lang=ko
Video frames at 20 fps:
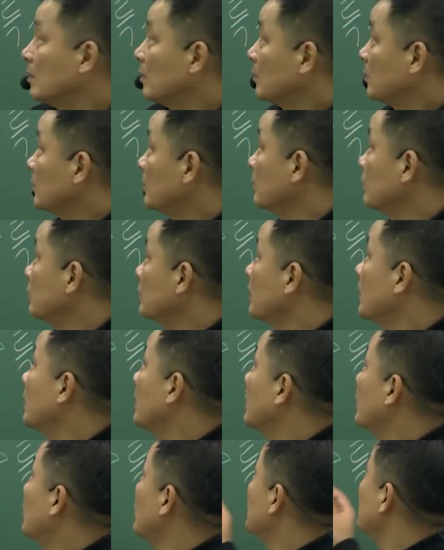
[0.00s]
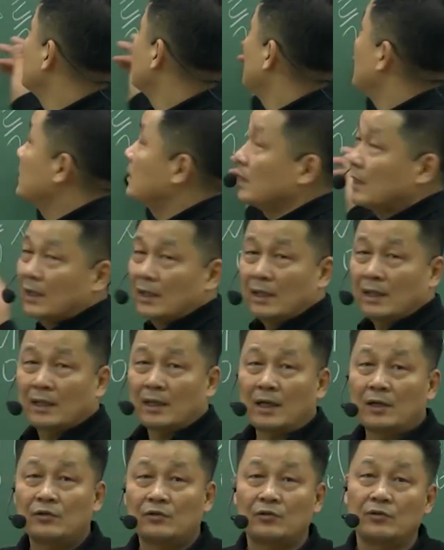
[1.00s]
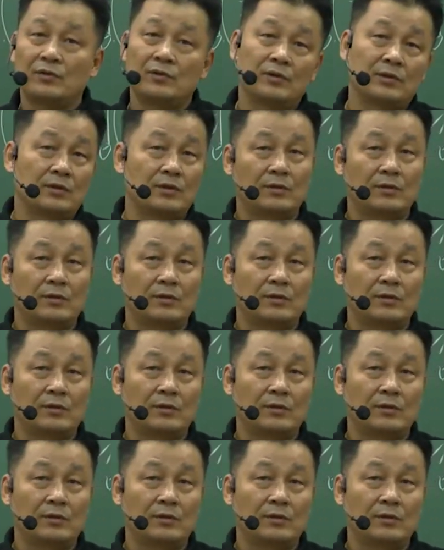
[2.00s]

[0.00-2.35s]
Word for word: 지금 우리가 OT 할 때 할 수 있는